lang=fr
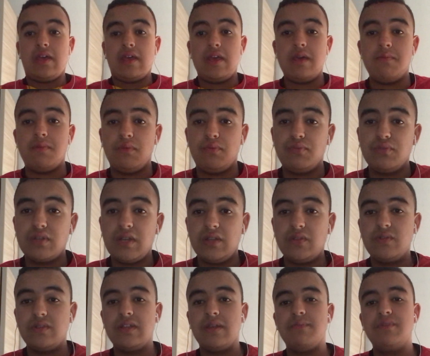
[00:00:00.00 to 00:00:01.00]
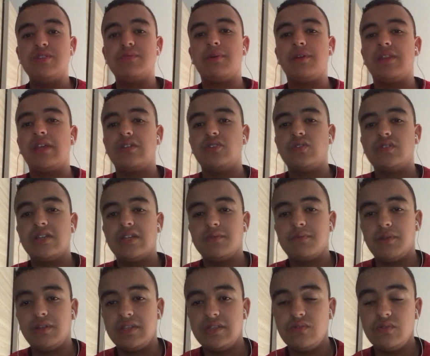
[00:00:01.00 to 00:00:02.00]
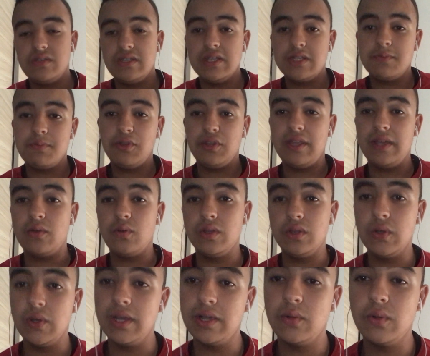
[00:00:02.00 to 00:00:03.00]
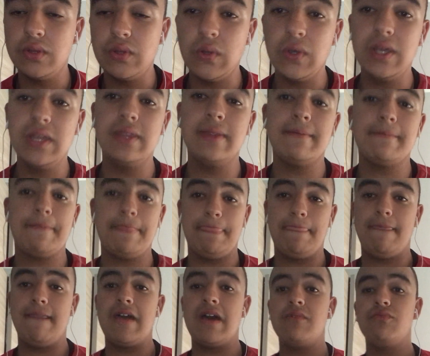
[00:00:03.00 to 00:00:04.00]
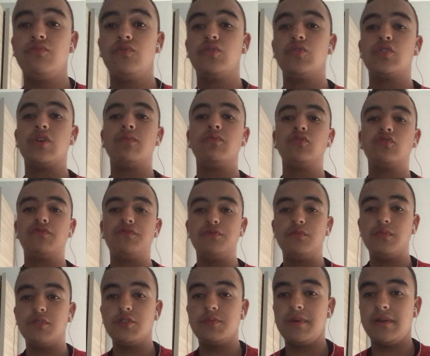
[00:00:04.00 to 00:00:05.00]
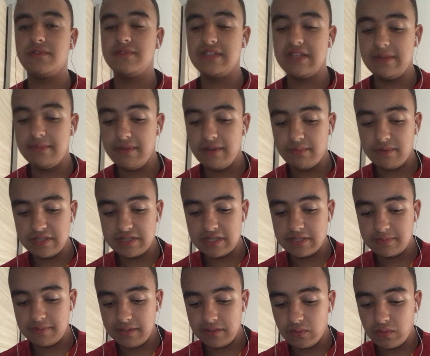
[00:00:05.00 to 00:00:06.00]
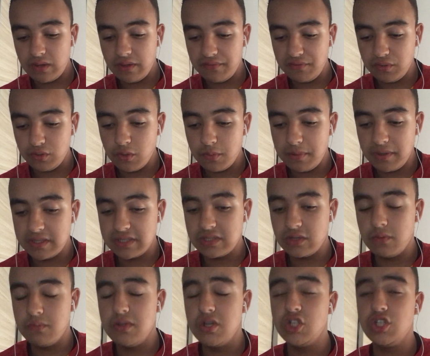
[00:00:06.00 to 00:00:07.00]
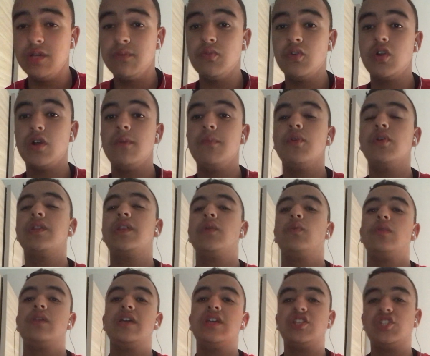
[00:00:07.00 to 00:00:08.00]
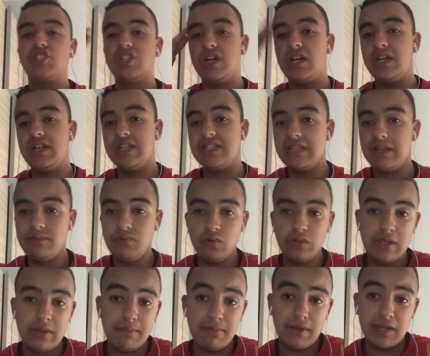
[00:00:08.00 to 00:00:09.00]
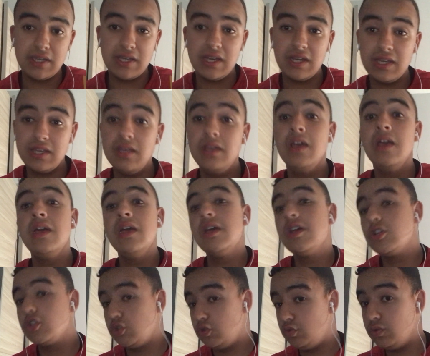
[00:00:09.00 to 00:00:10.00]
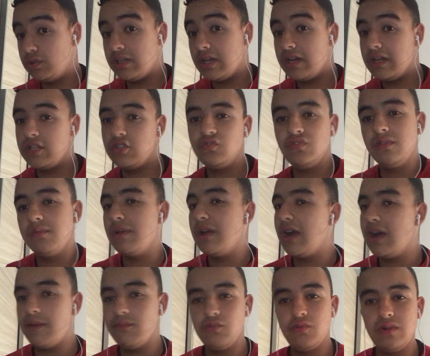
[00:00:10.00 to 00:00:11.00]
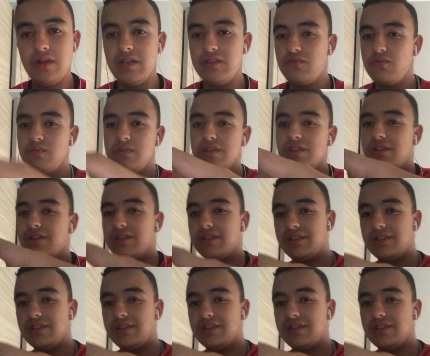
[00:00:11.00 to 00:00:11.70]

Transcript: Et bah bonsoir à tous les amis, Sparta Tuesday, Sparta Tuesday, Sparta Équatorien, Équatorienne. Amoureux, amoureux football, j'espère que vous allez bien. Moi, j'espère donc à fort de pas de sang, mais j'aime, mon et On est carré, les amis, on n'est pas carré. Je suis carré, je vais bien, et tout, mais